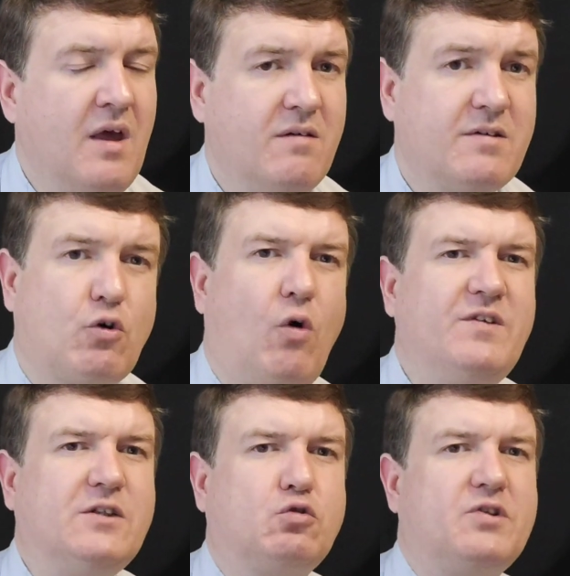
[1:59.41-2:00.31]

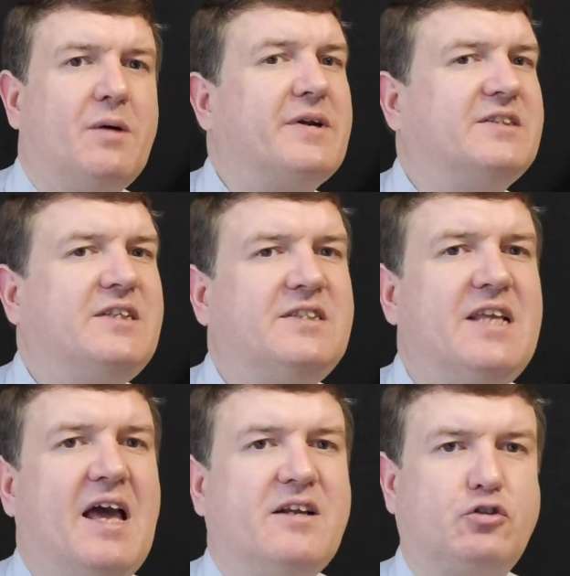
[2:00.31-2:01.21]
Верховный суд нам
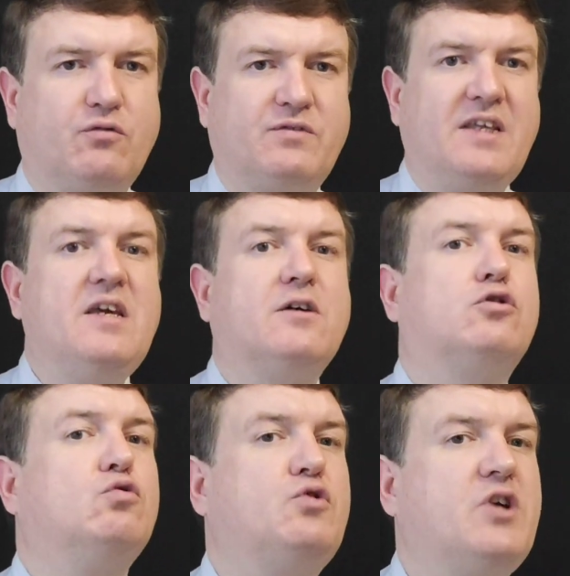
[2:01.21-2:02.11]
разъясняет, что в таких
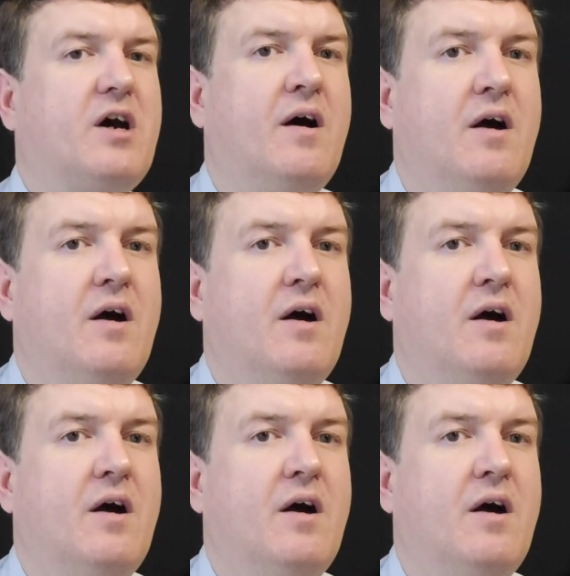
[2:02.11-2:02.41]
случаях